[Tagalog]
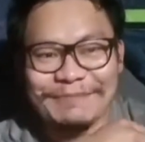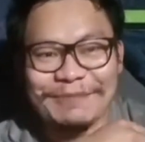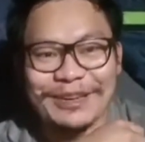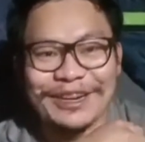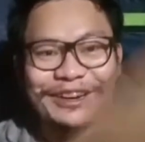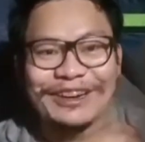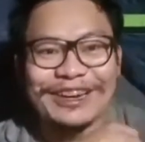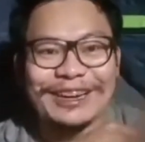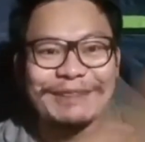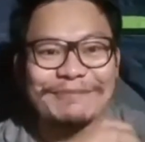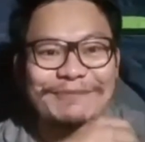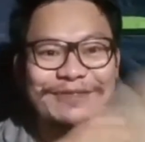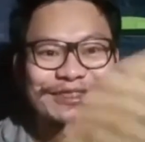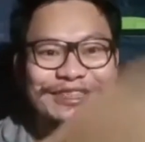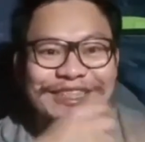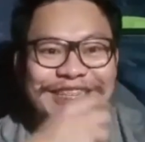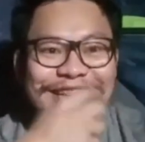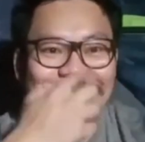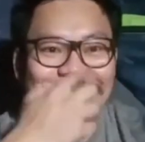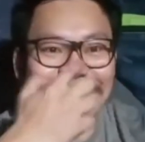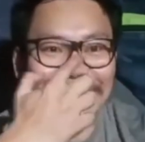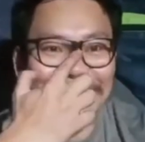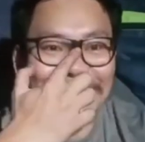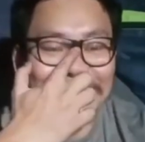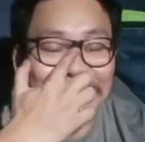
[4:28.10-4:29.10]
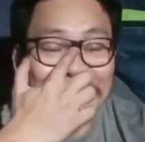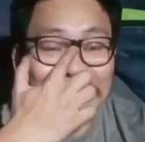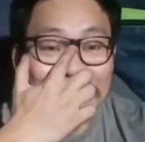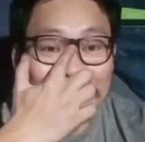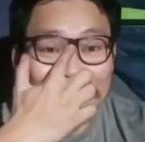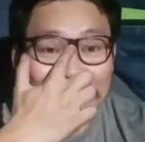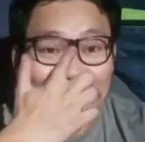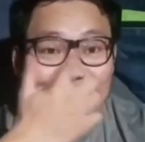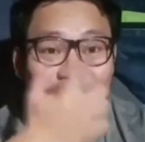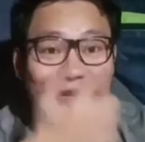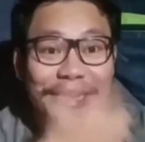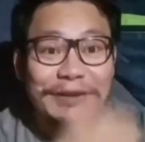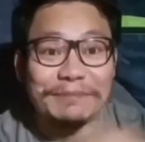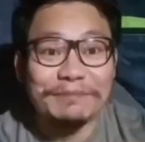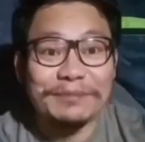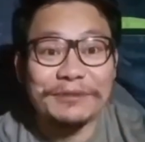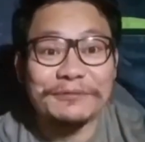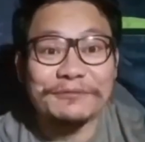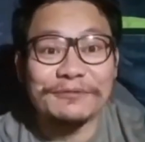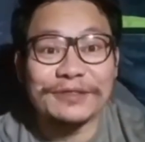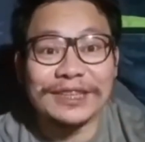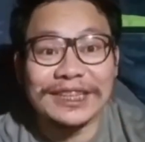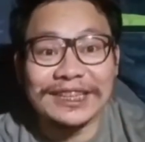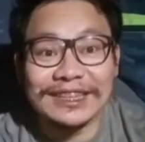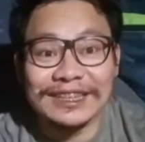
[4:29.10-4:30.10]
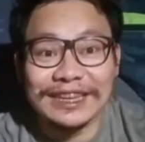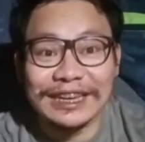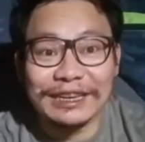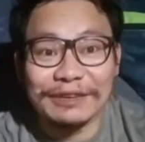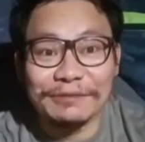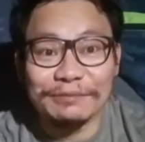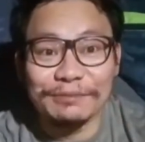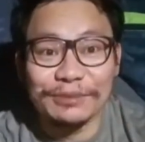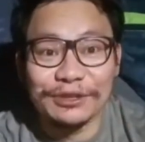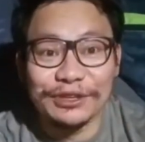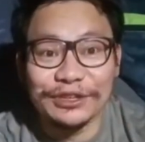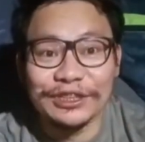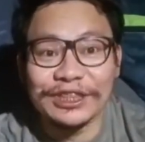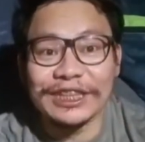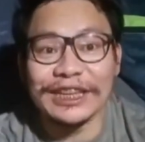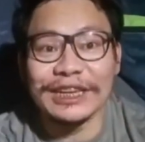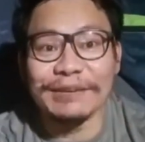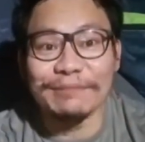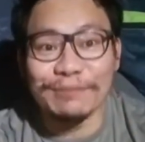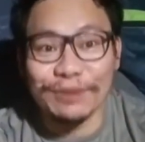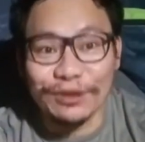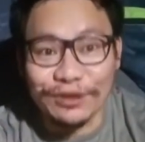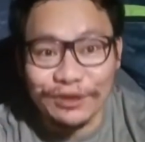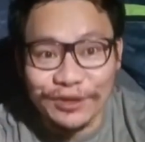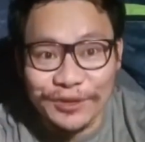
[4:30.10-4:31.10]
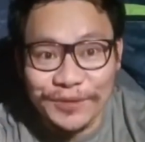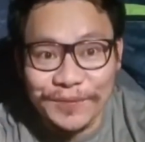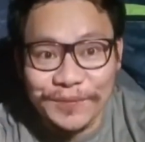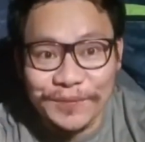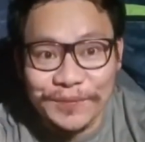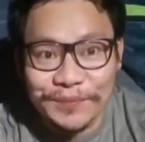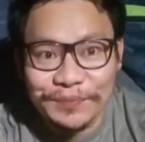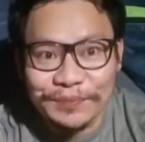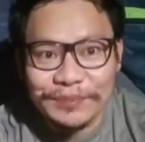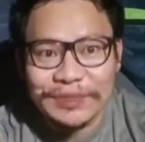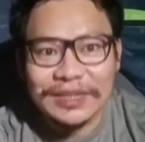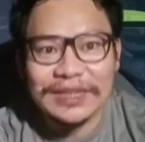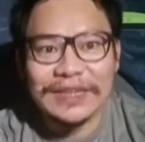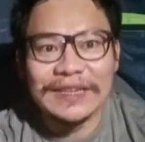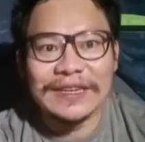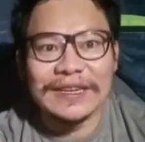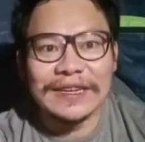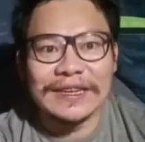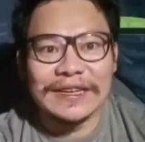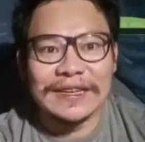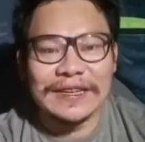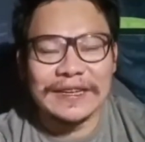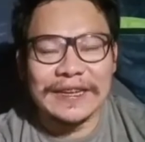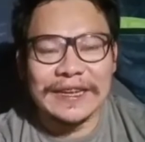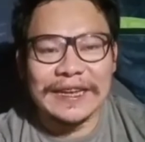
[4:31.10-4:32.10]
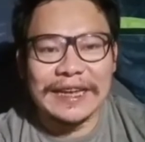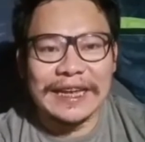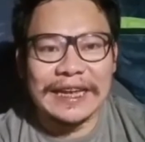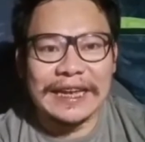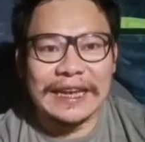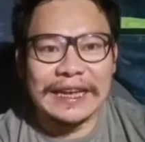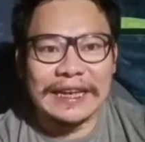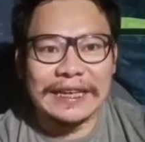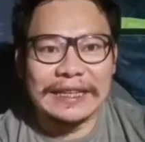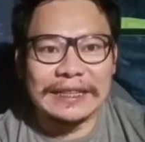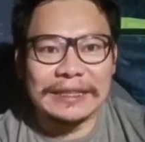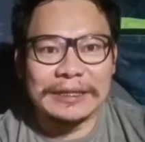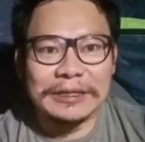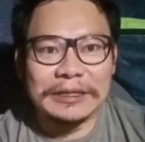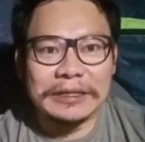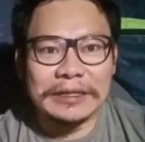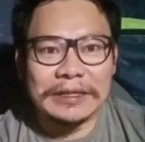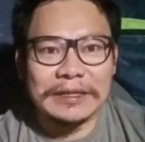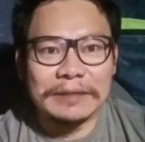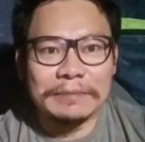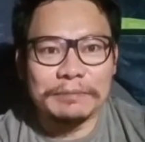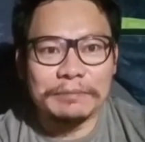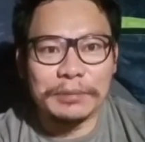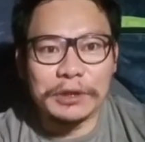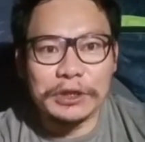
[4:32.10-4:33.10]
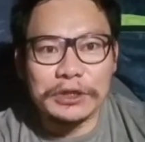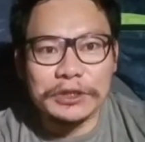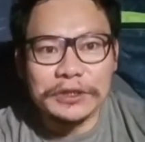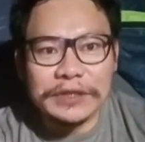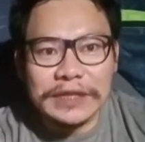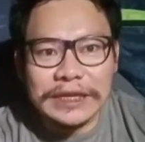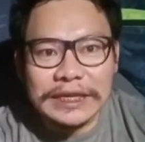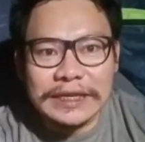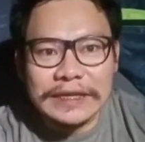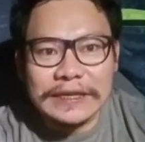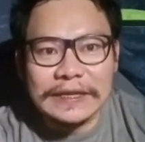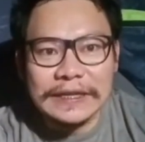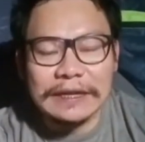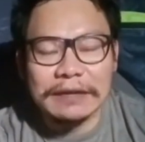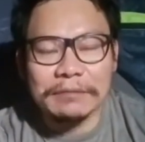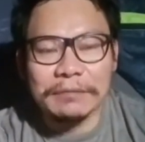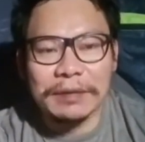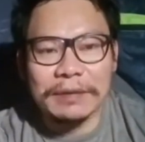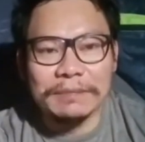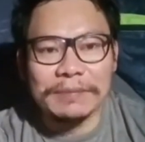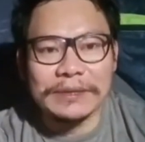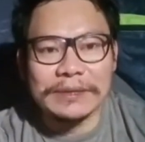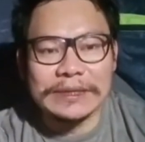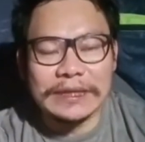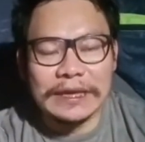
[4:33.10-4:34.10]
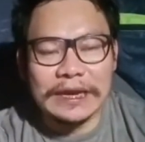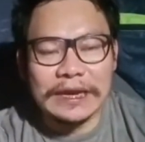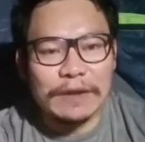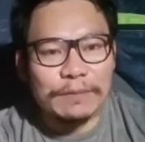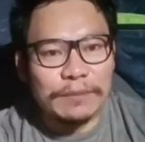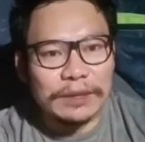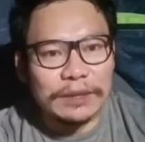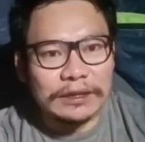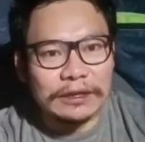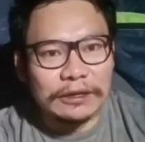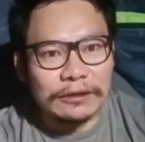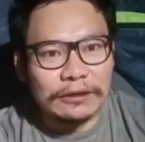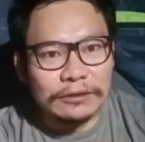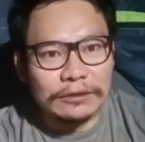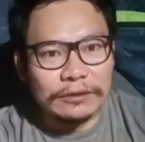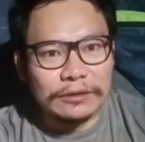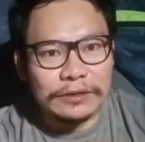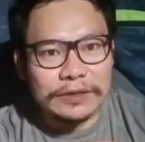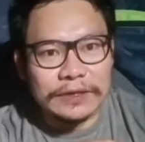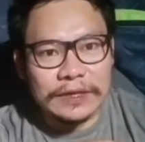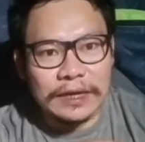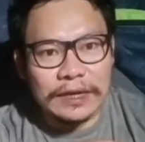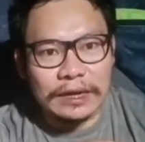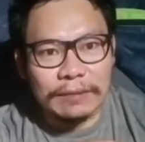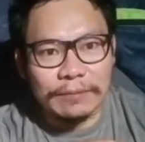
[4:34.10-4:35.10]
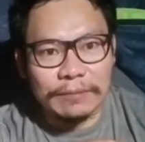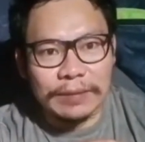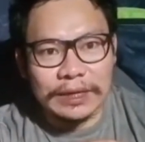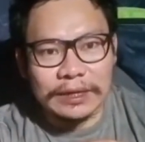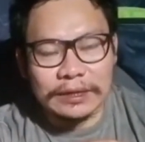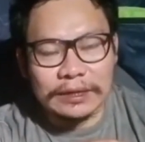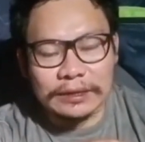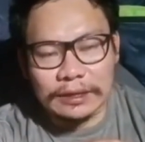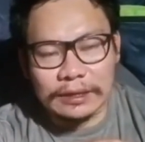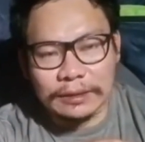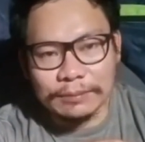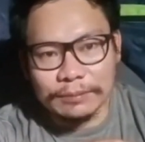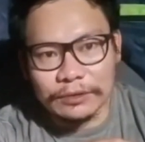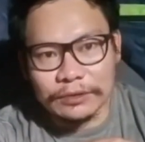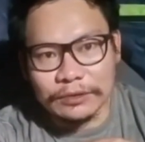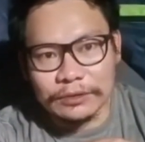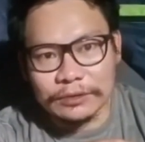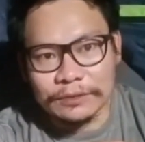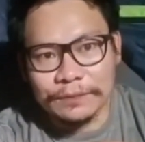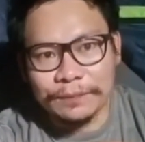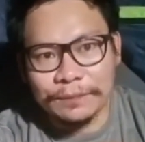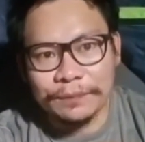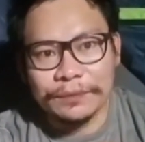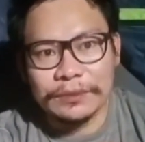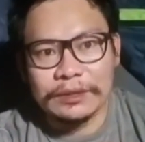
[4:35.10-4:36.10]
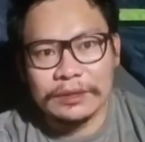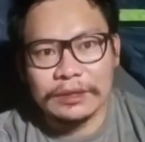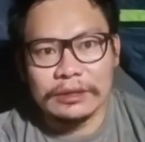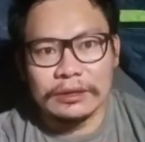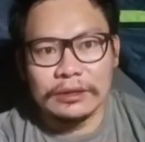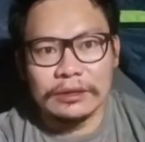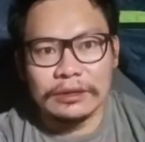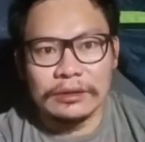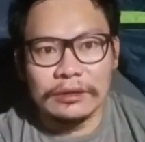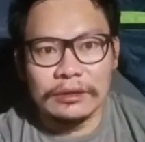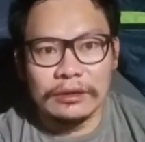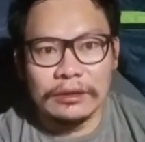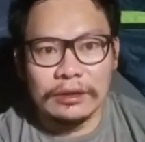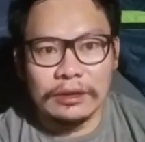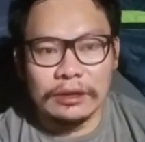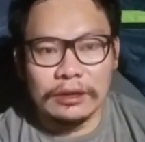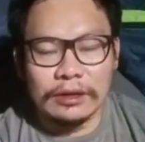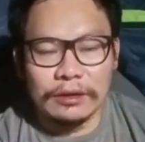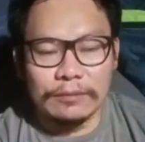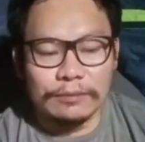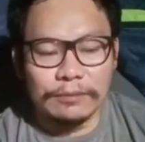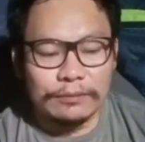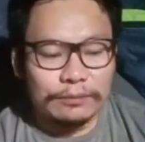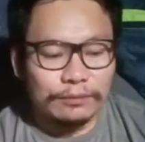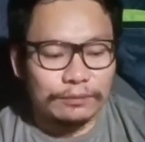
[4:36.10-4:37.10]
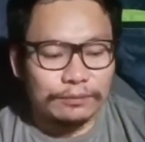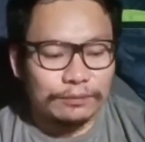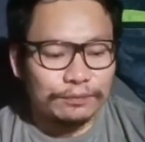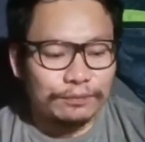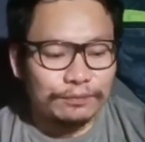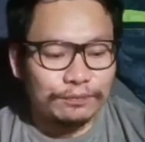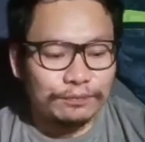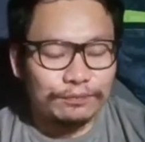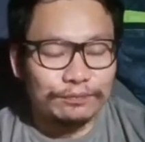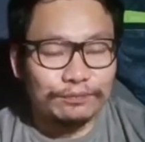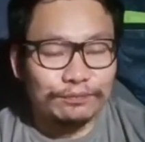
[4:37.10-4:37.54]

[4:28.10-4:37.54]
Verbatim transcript: Pero alam ko sa July 15 na yung birthday mo. And personally, nagpapasalamat ako sa kabaitan mo. Um,